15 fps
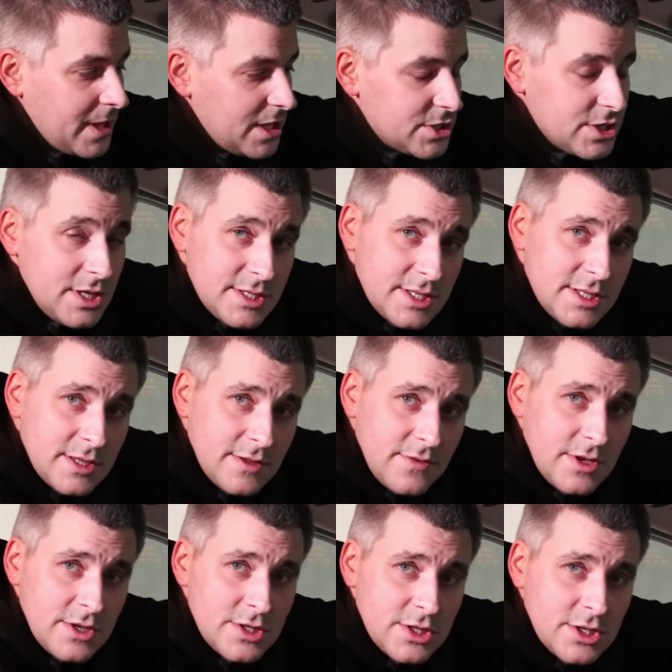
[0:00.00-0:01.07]
Jeżeli
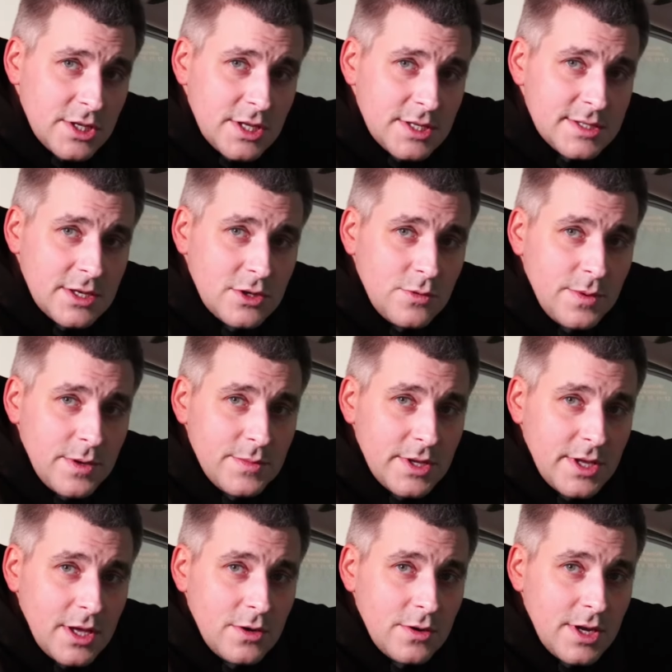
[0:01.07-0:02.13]
zastanawialiście się nad zakupem
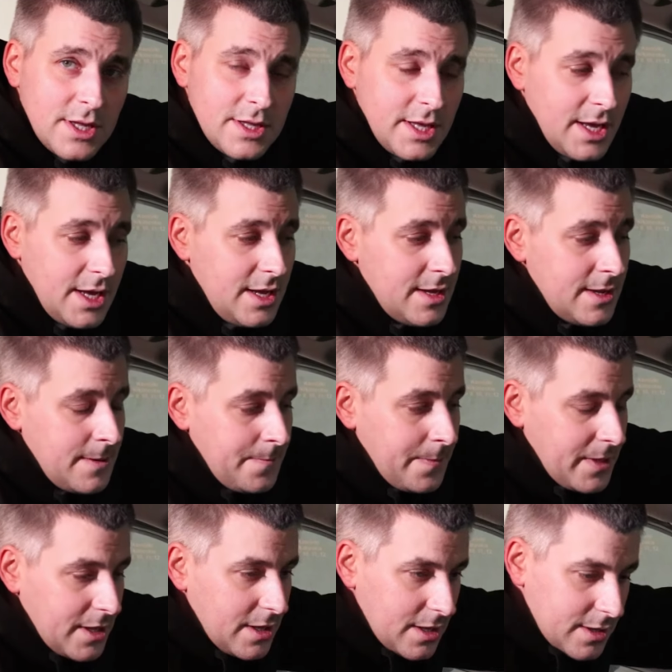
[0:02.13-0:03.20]
takiego radia,
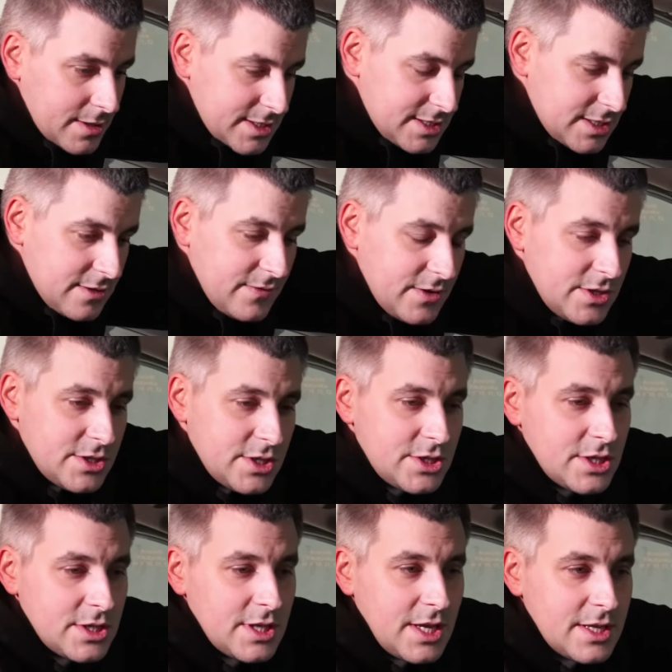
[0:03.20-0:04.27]
e, zastanawialiście
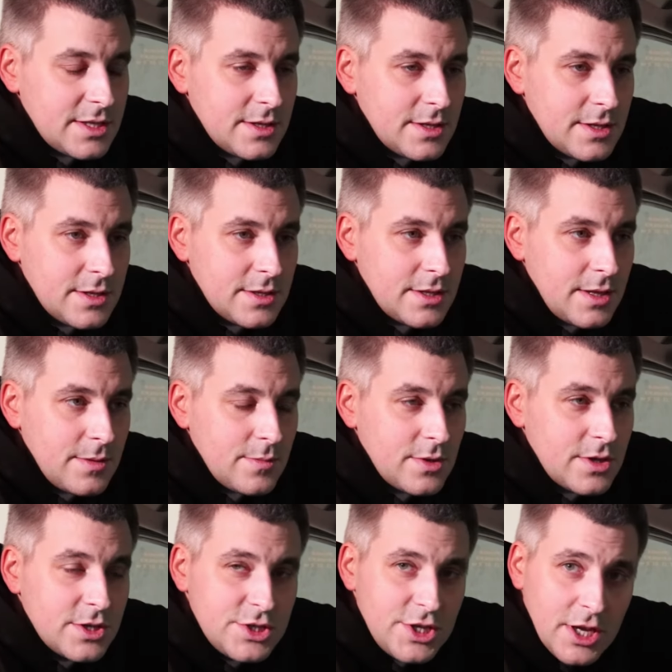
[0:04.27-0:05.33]
się nad e,
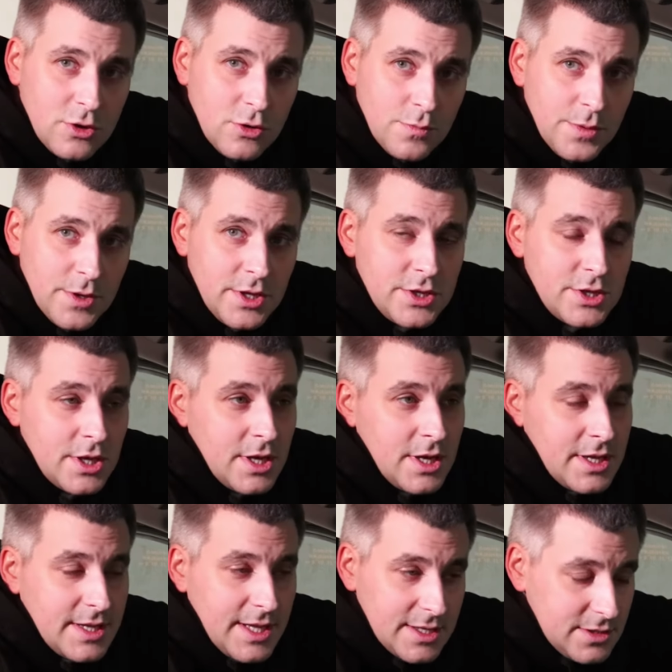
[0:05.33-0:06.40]
tym, gdzie kupić,
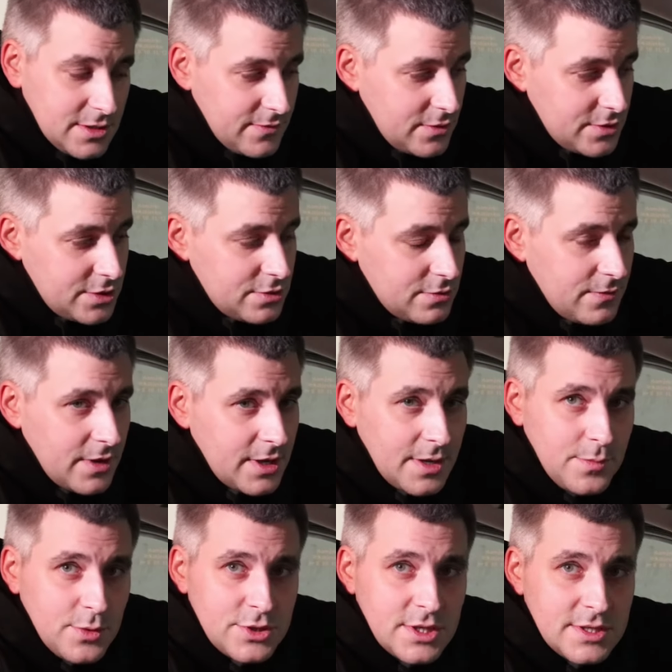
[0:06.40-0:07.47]
na co zwrócić
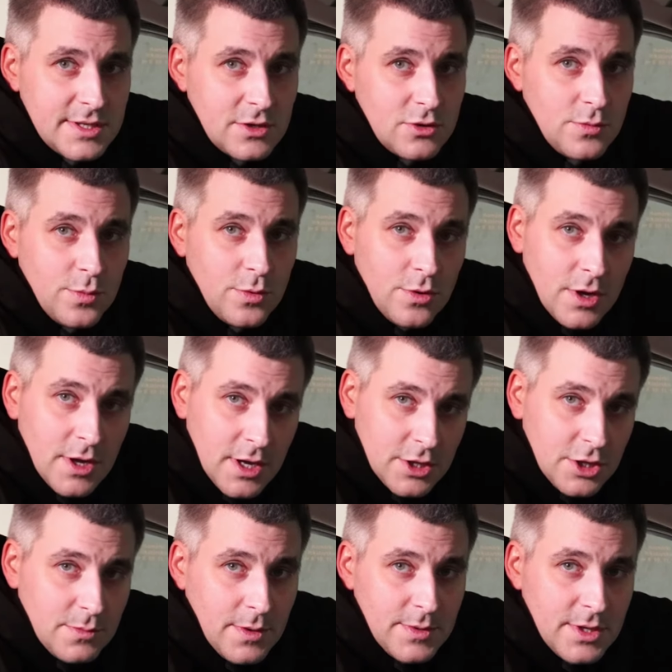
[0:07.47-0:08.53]
uwagę podczas zakupu,
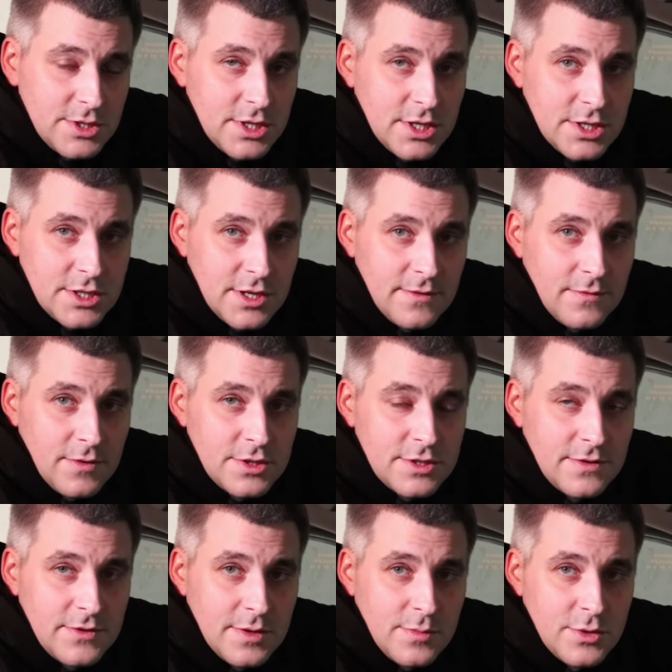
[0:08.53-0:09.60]
to mam nadzieję, że
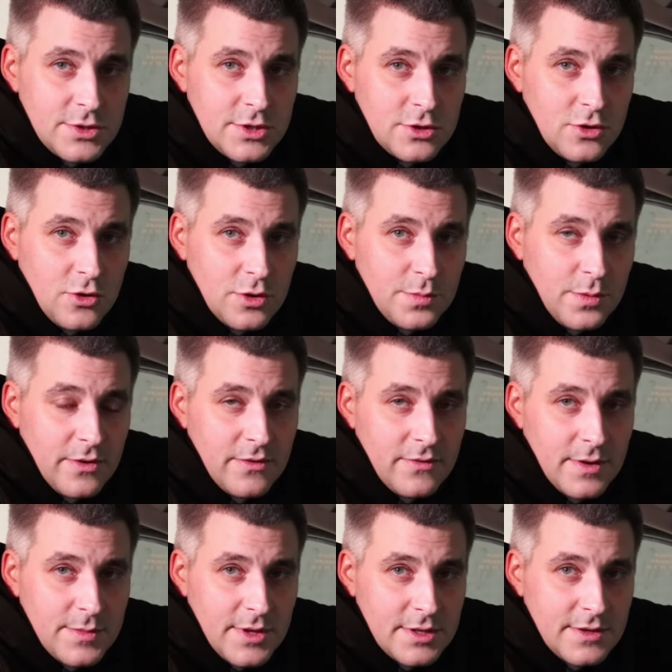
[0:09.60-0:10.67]
właśnie w tym odcinku odpowiem
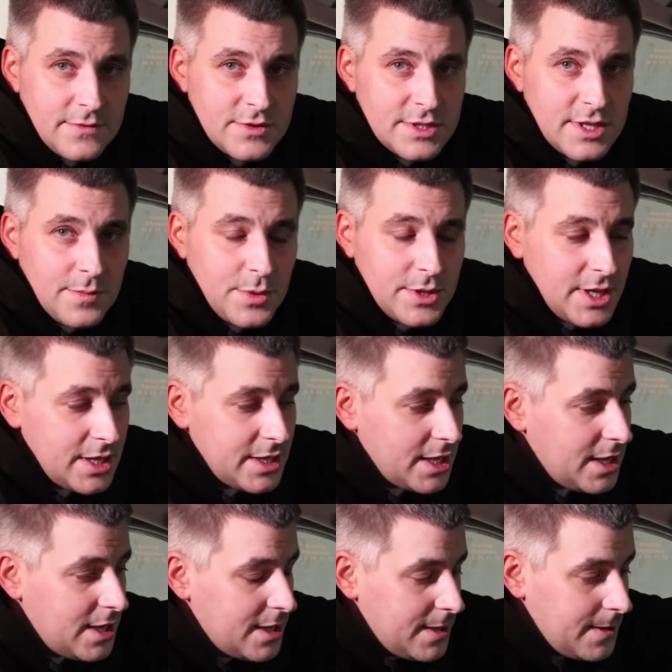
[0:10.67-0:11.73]
Wam na te wszystkie
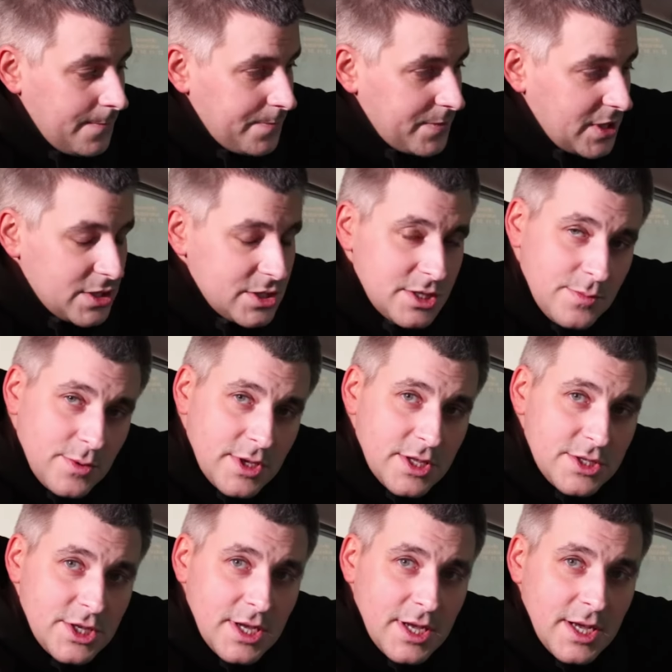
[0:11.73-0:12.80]
pytania Także żeby
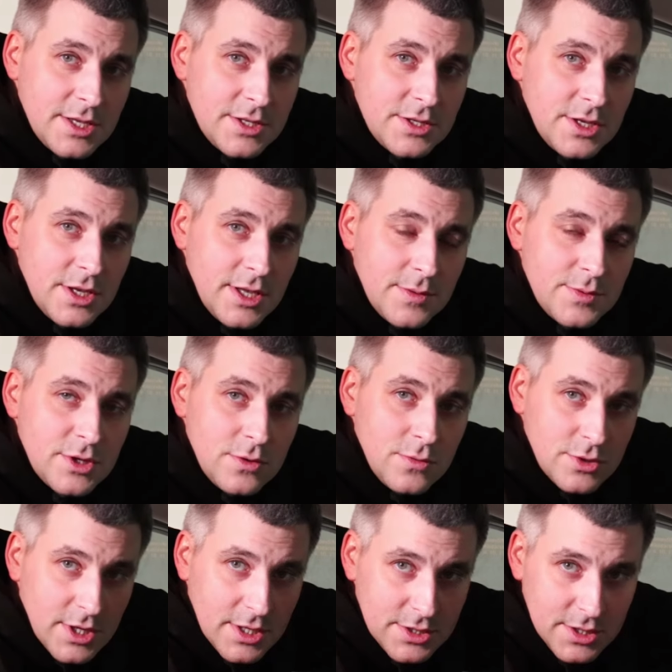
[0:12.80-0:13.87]
nie czekać i nie
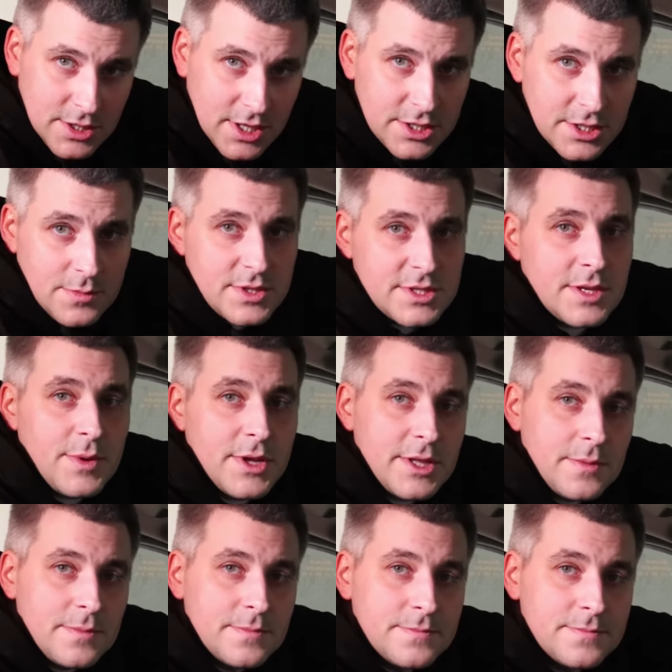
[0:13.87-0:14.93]
przedłużać, jedziemy z
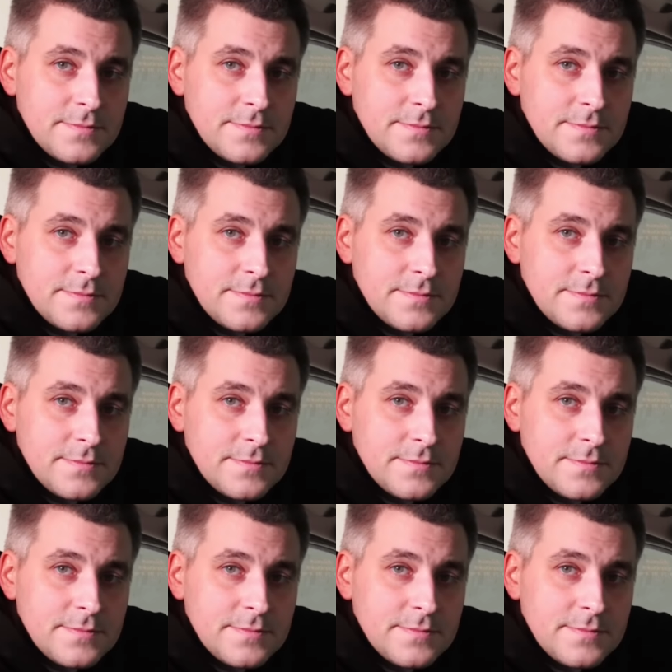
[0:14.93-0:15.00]
tematem.